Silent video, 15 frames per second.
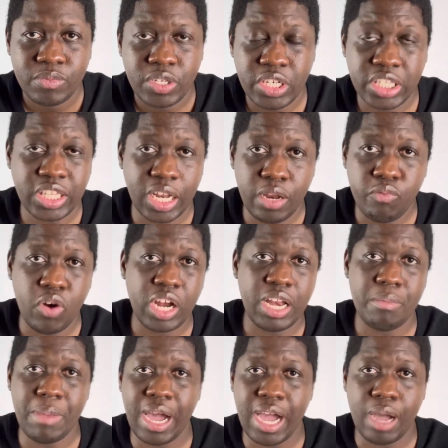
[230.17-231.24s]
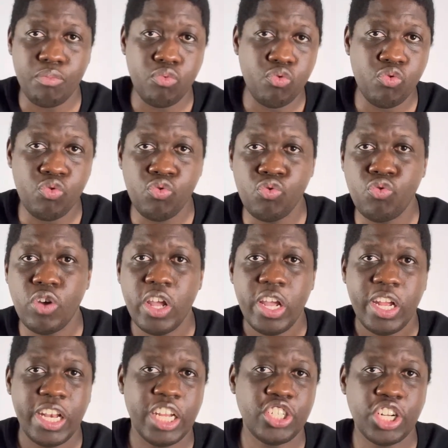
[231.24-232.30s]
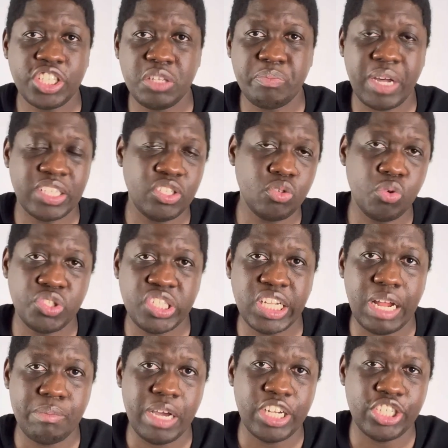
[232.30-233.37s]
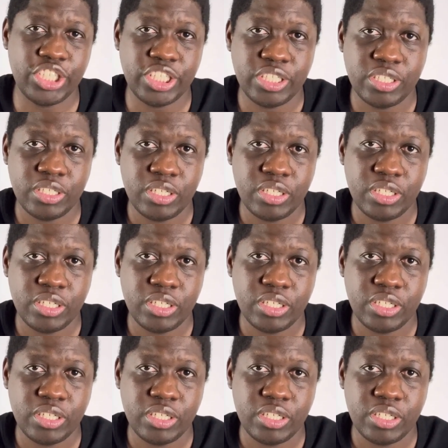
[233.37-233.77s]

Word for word: Il est allé voir les marabouts, les gens qui pratiquent aussi la magie.